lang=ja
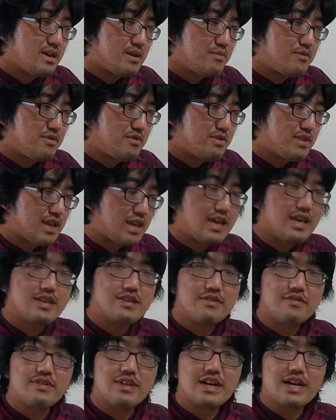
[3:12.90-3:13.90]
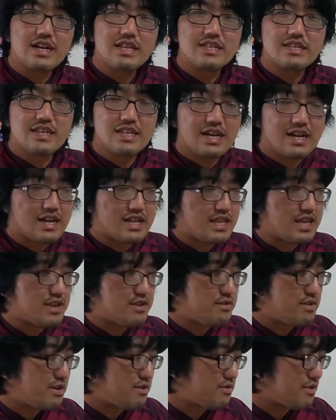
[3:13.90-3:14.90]
あもうねそんな感じでなんか
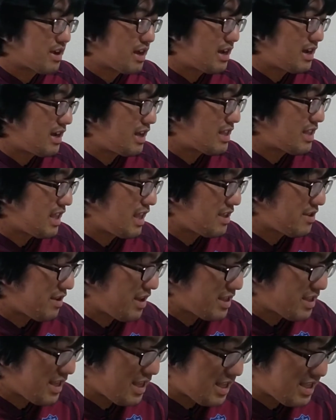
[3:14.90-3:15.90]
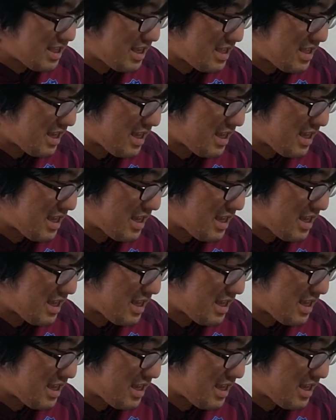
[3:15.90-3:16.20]
適当なこと考えてないとやってらんない